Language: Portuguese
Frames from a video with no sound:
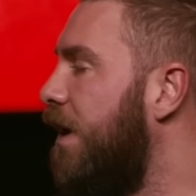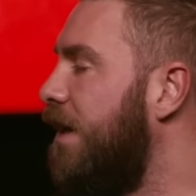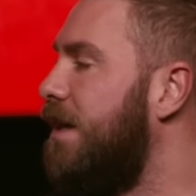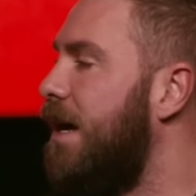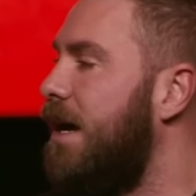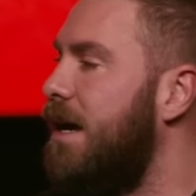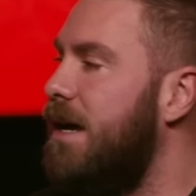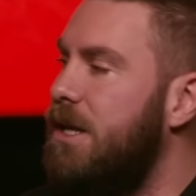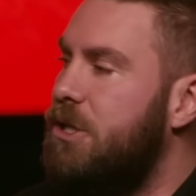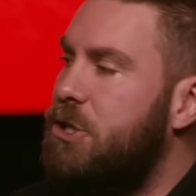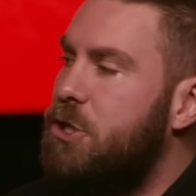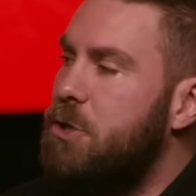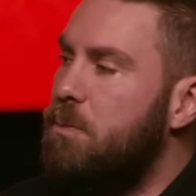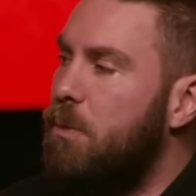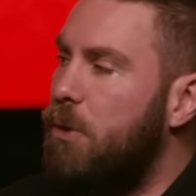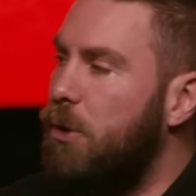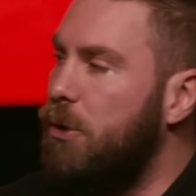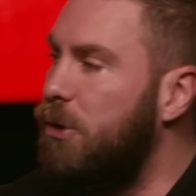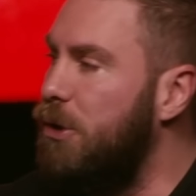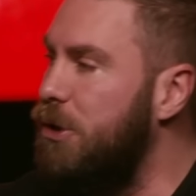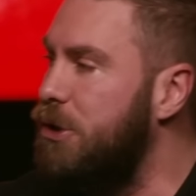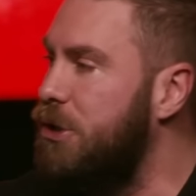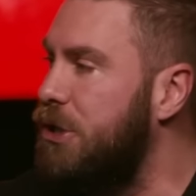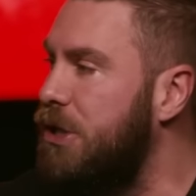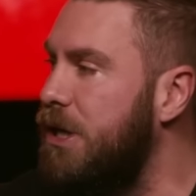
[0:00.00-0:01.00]
vem da
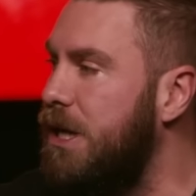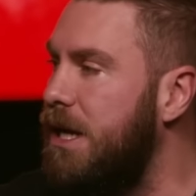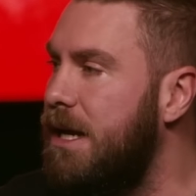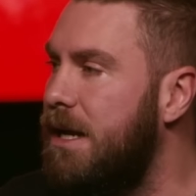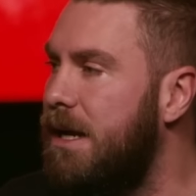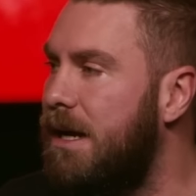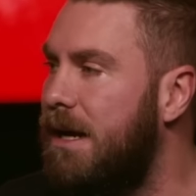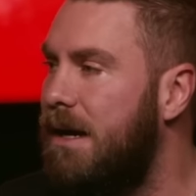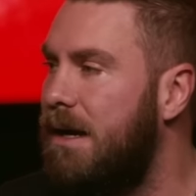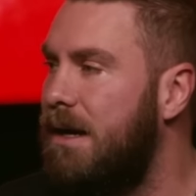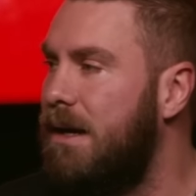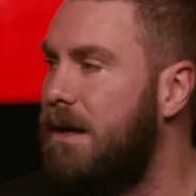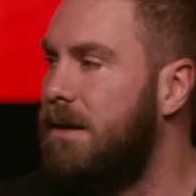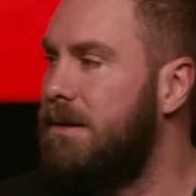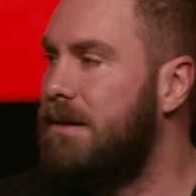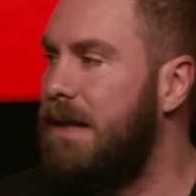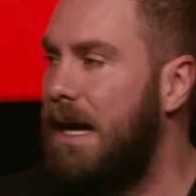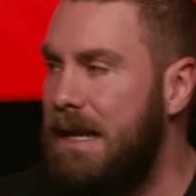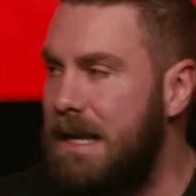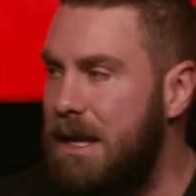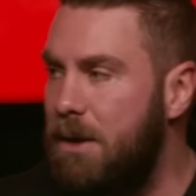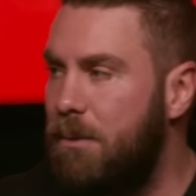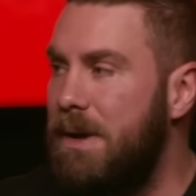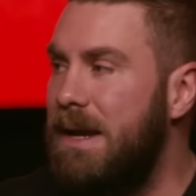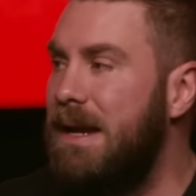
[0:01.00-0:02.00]
etimologia
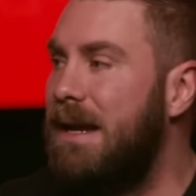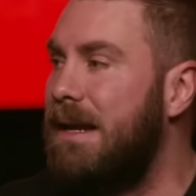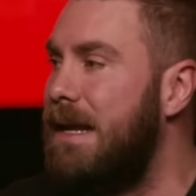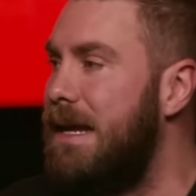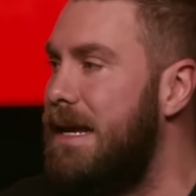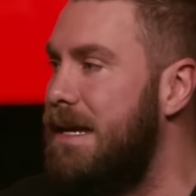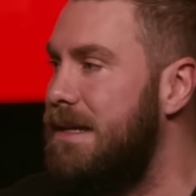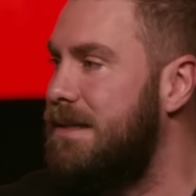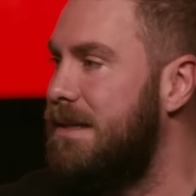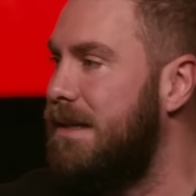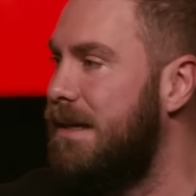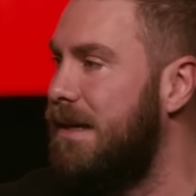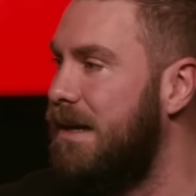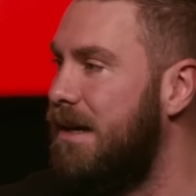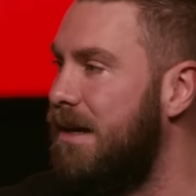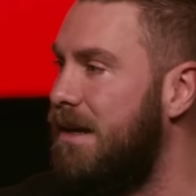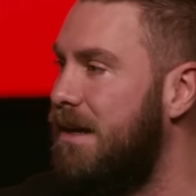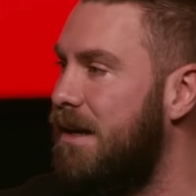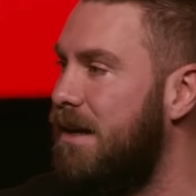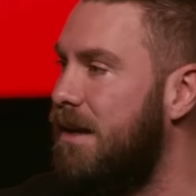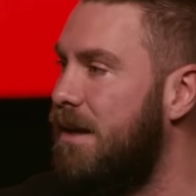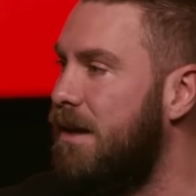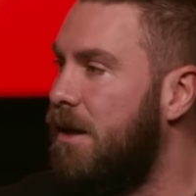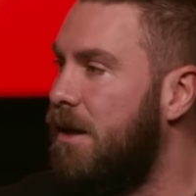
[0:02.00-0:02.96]
da língua inglesa,